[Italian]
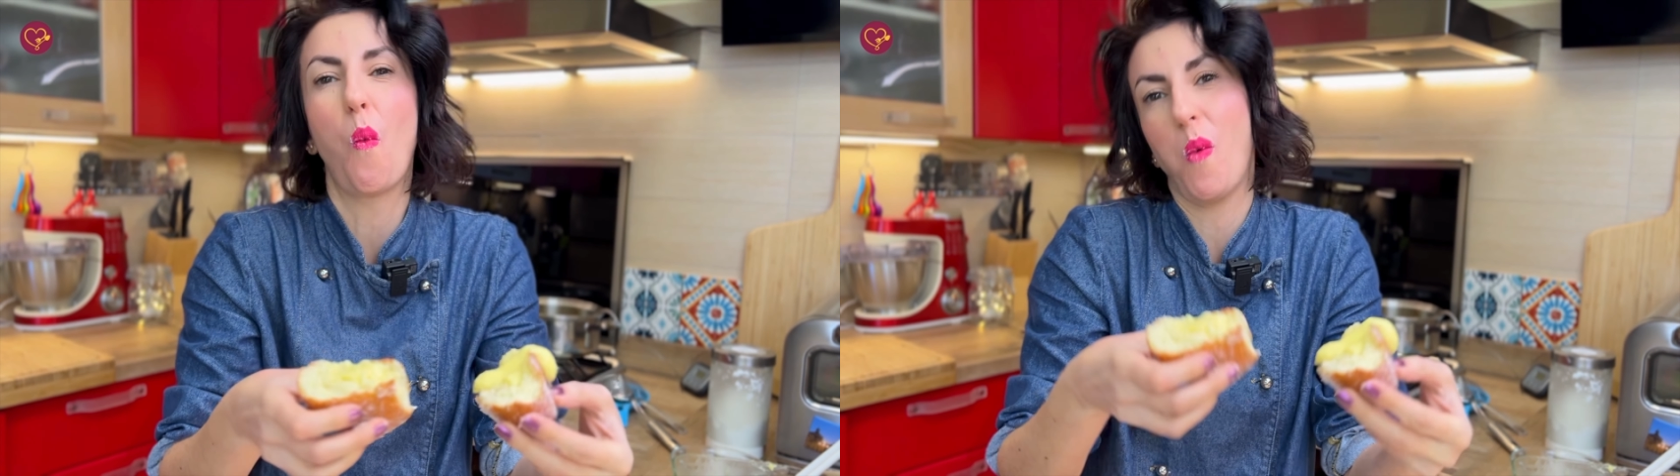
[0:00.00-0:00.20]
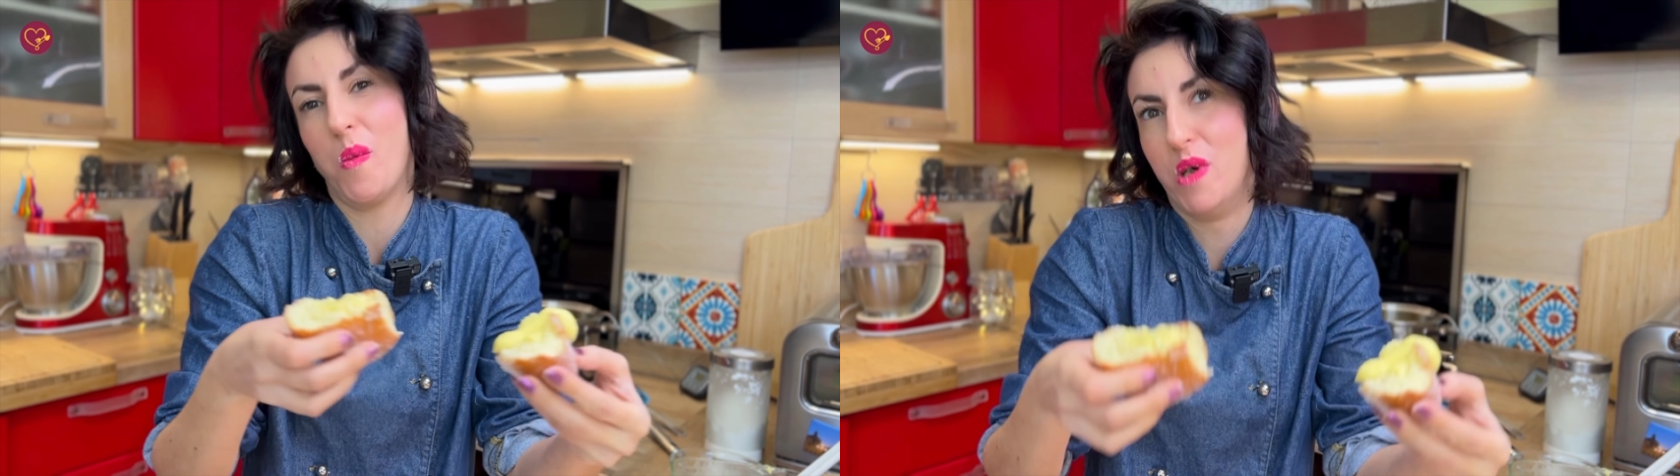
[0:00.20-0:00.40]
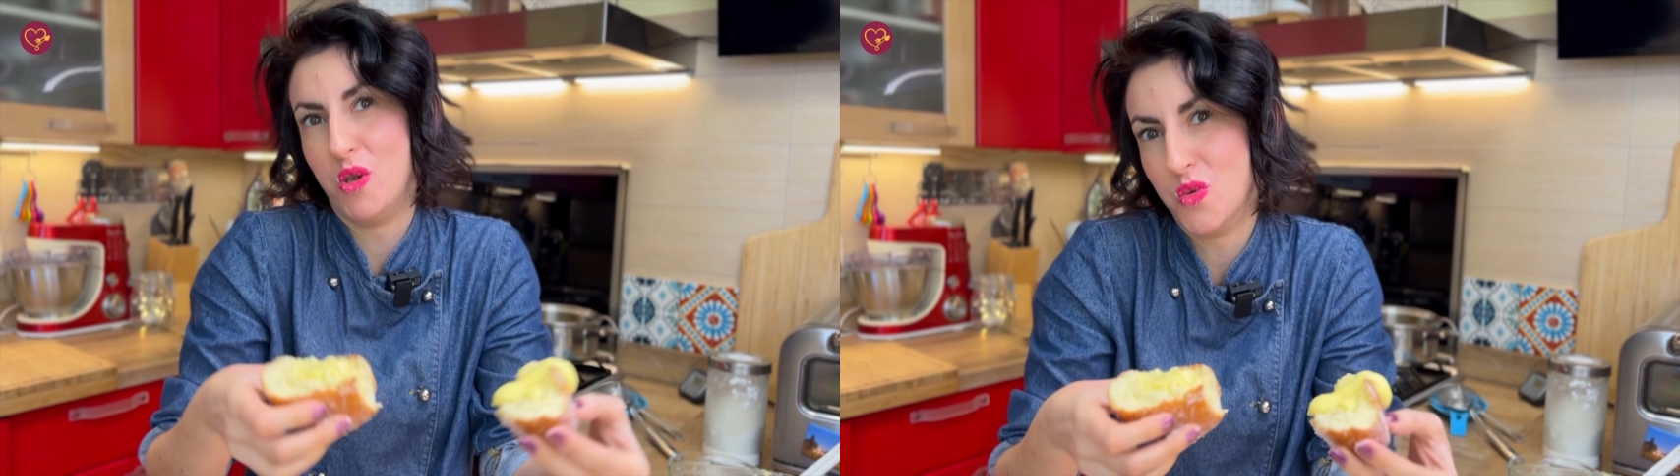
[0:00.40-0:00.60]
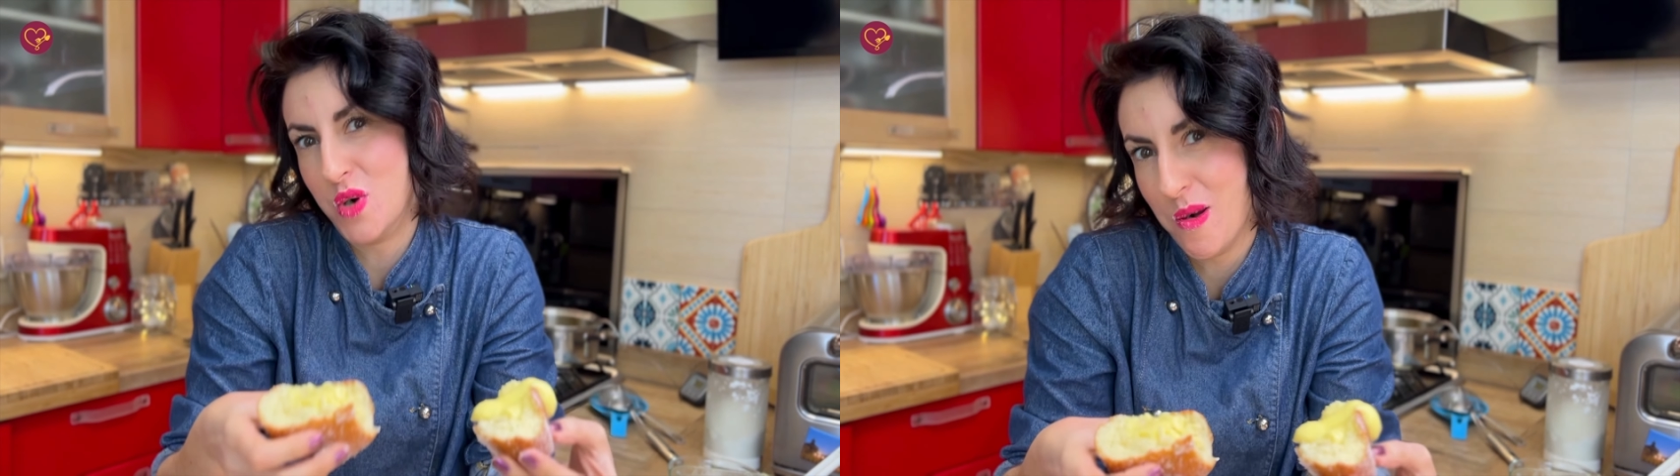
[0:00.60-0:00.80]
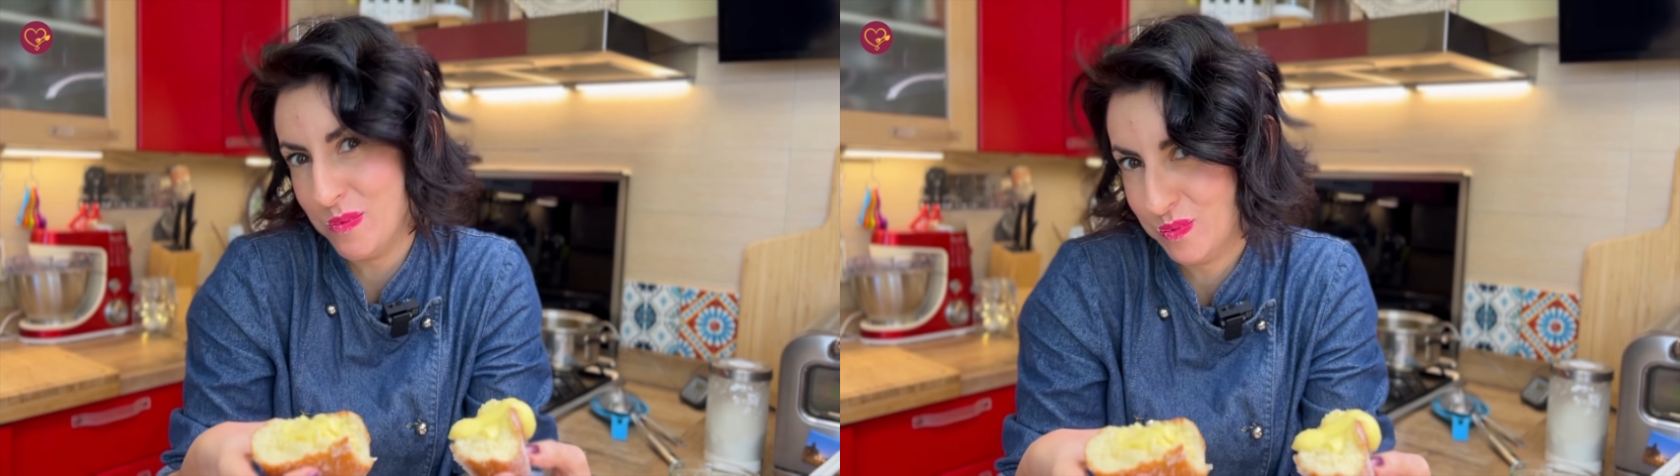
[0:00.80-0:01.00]
Vabbè,
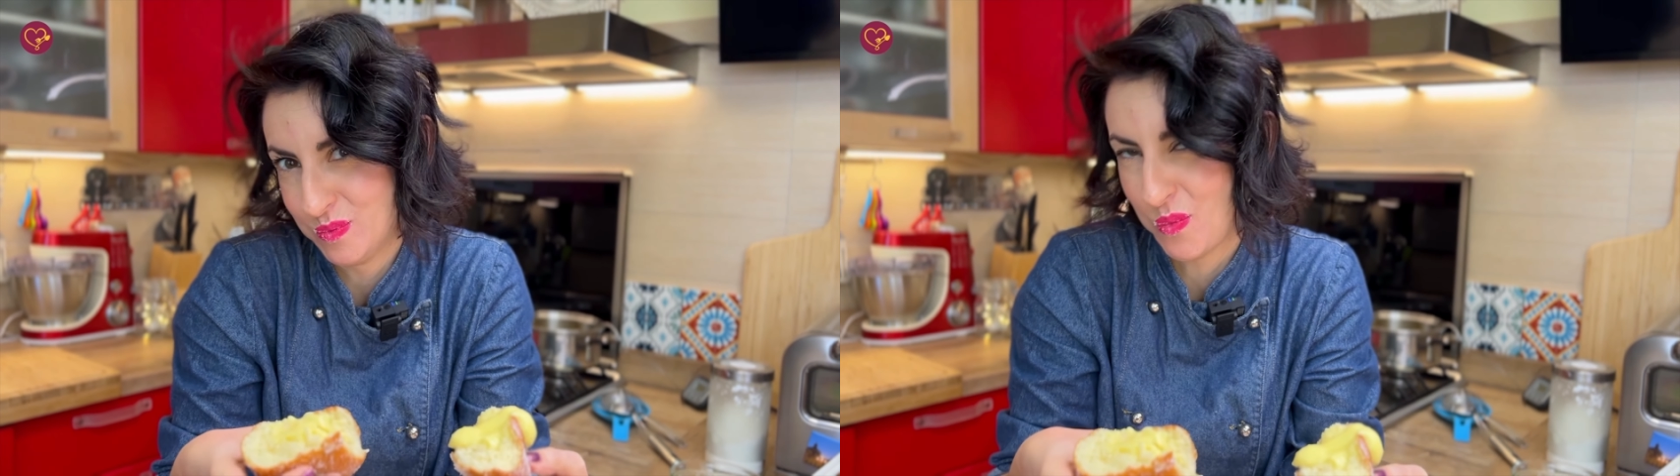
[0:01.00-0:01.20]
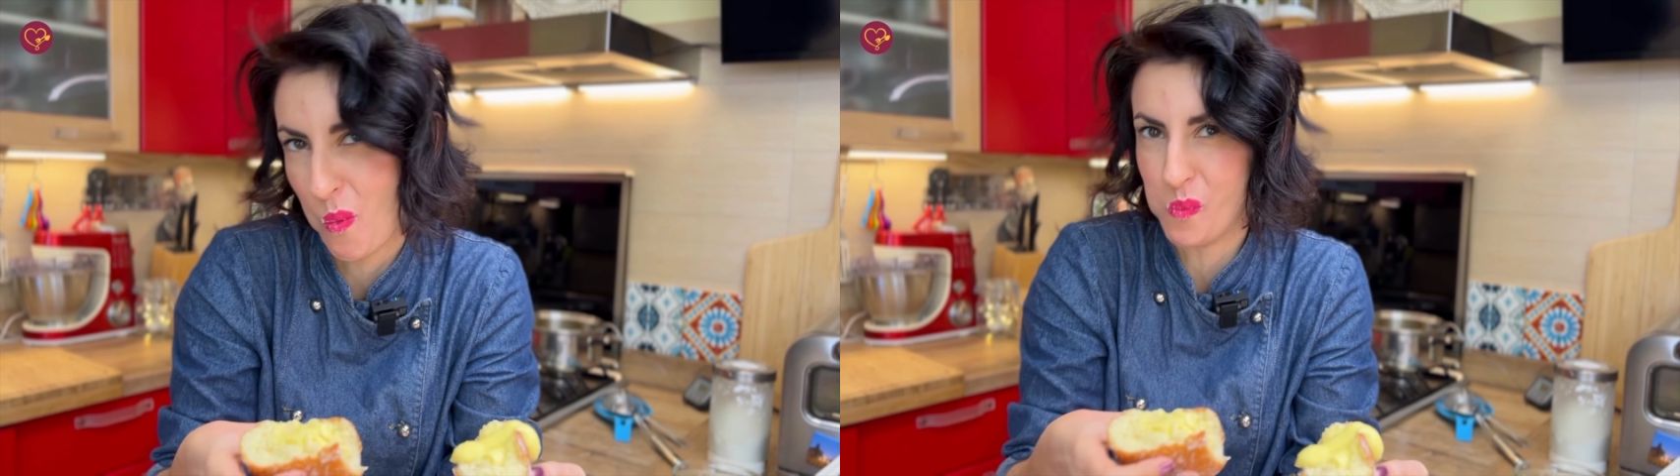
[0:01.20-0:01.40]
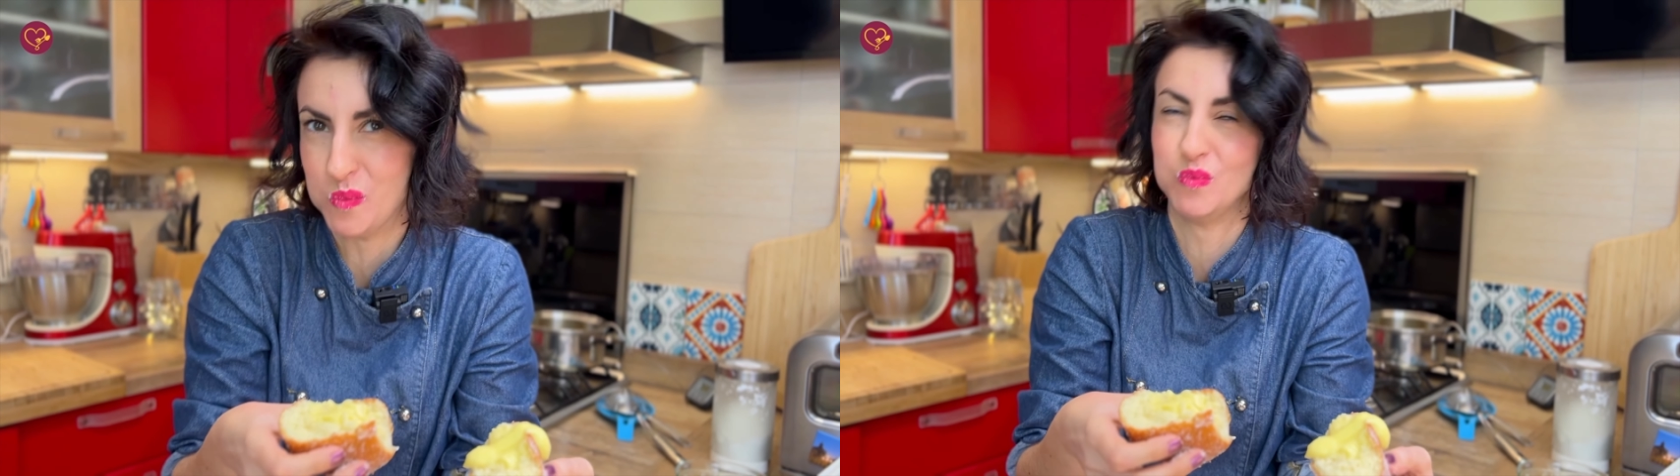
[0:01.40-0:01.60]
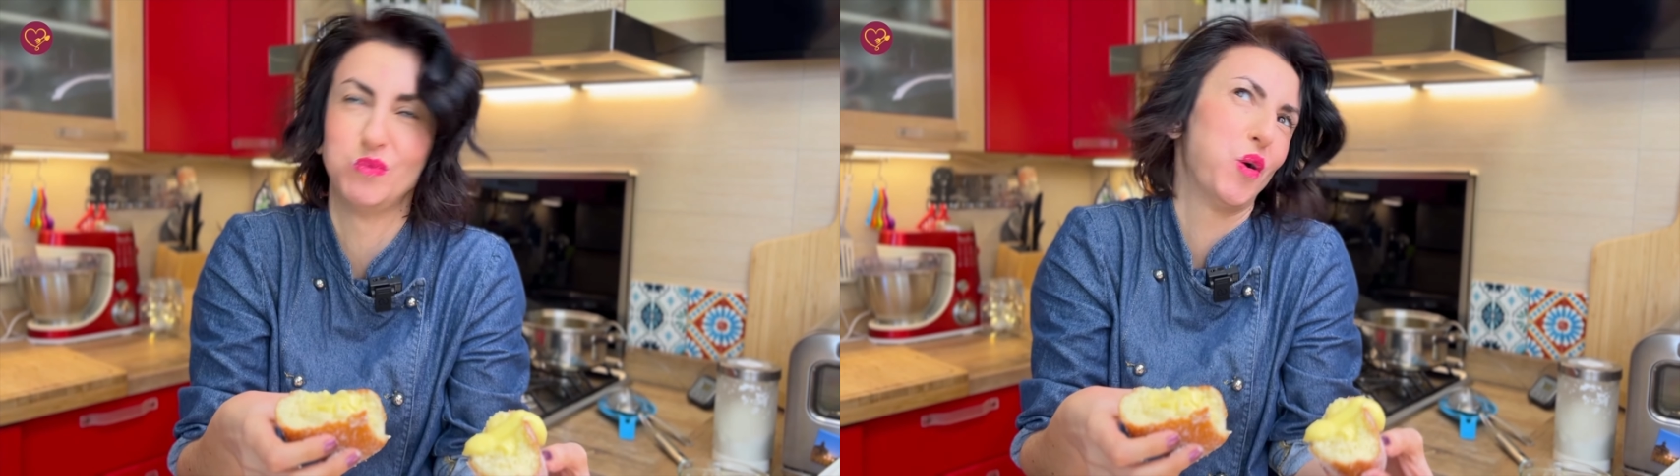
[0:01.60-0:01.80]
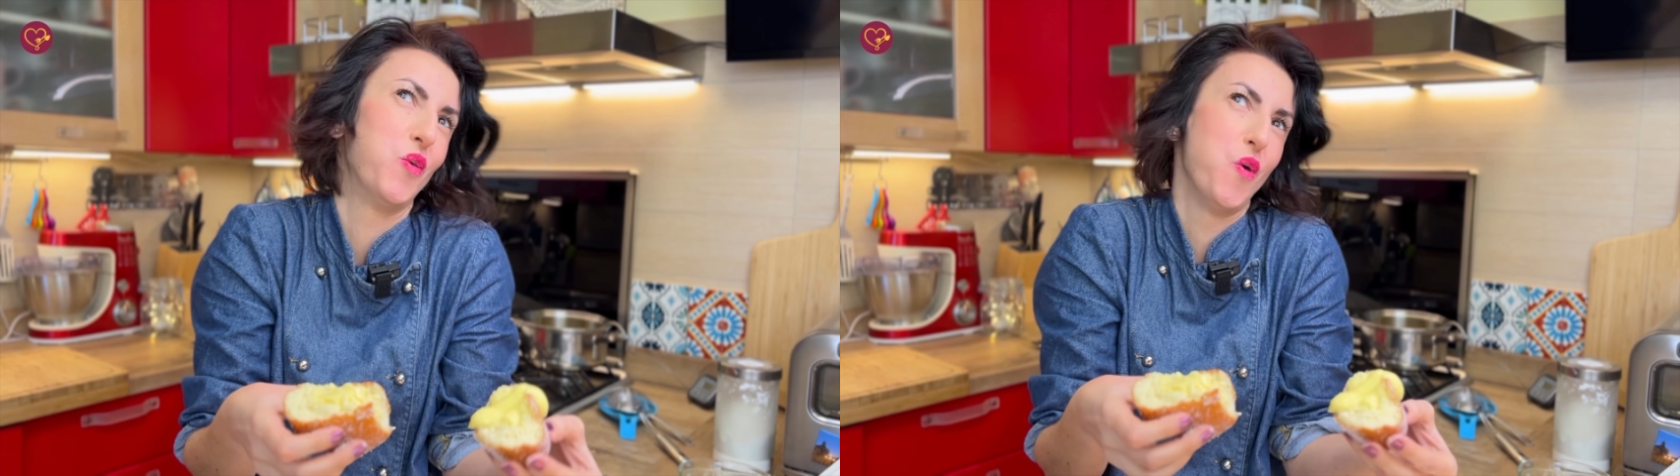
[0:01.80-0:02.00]
Luca. È buono.
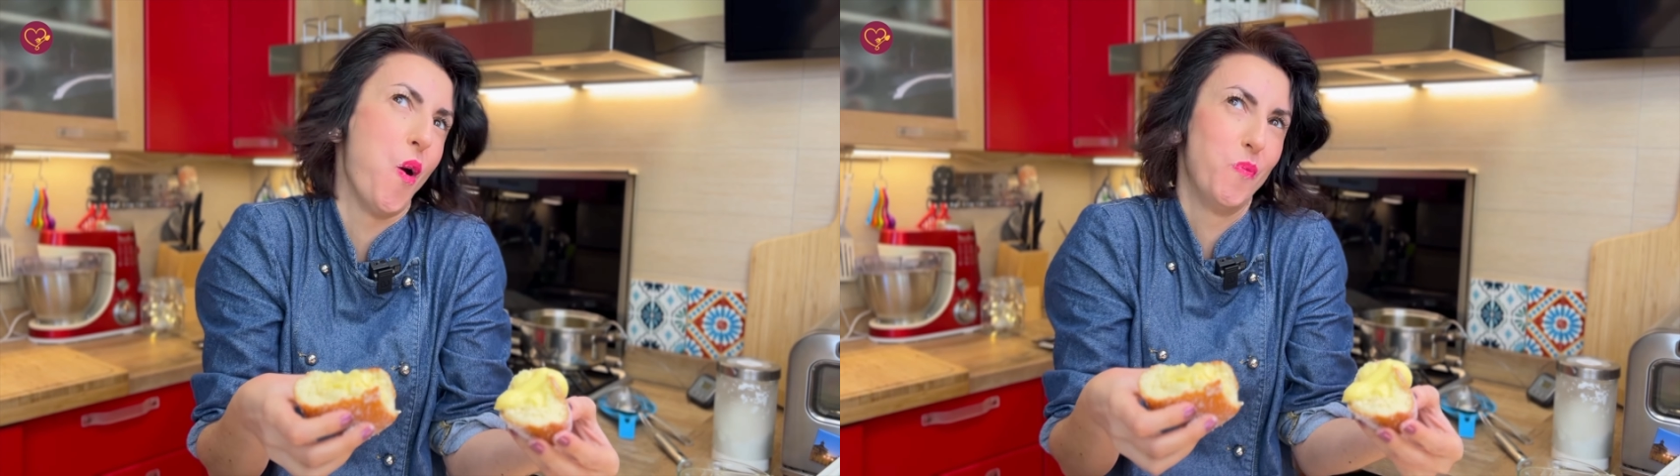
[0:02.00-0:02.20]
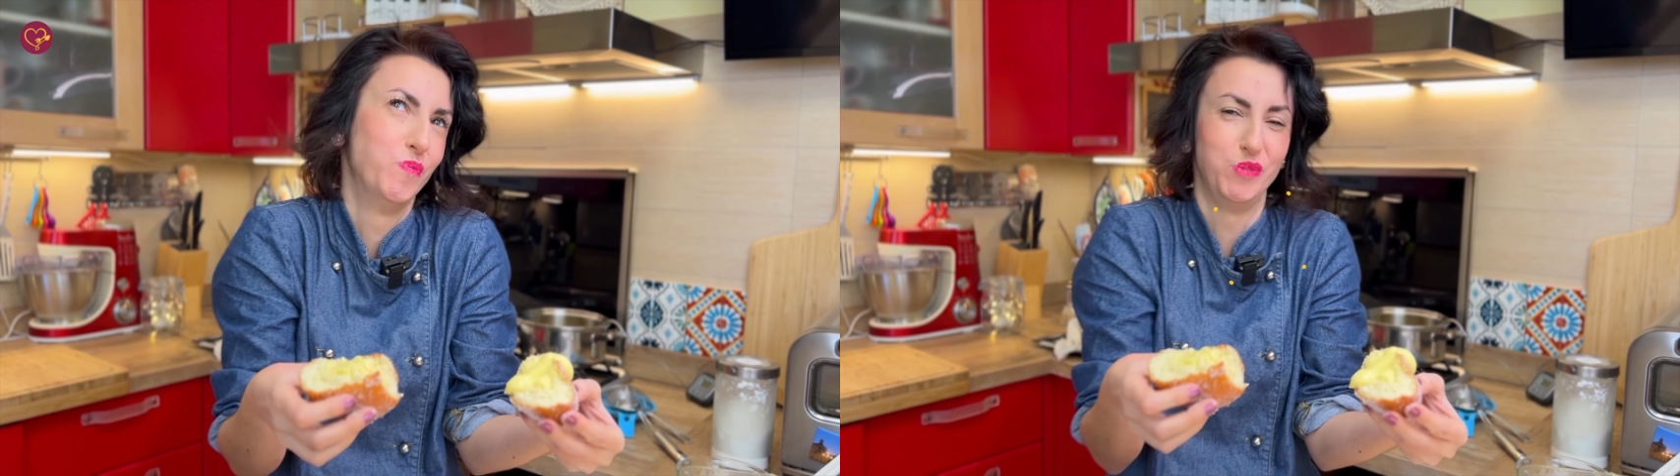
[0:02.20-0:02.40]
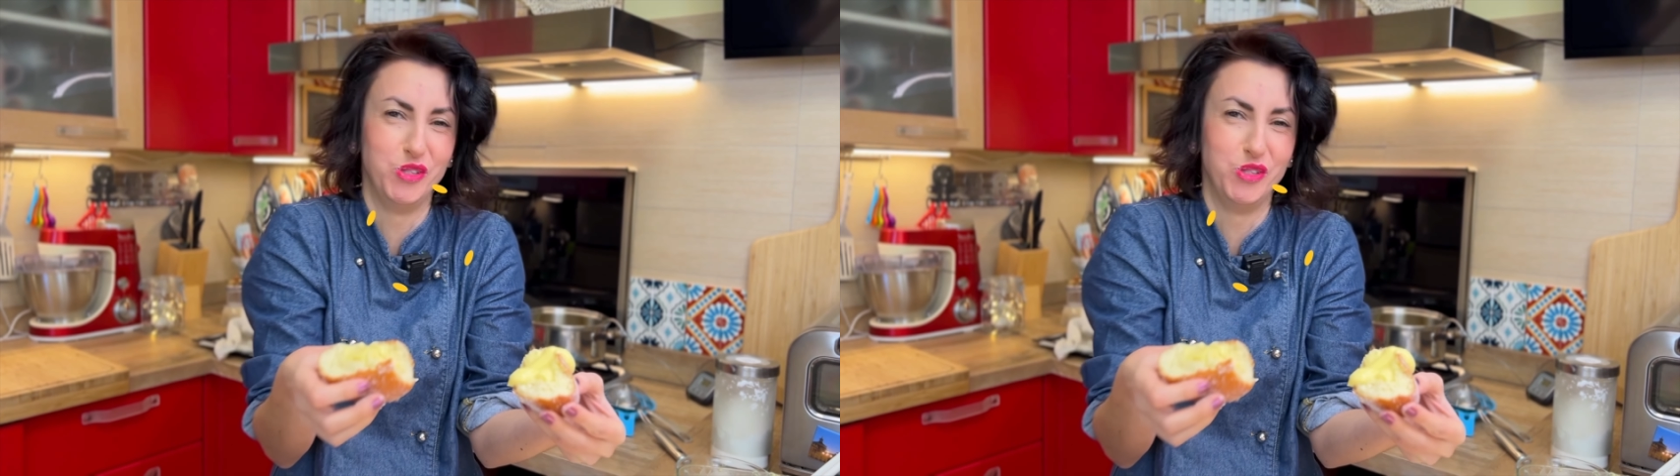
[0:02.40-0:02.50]
No, no, per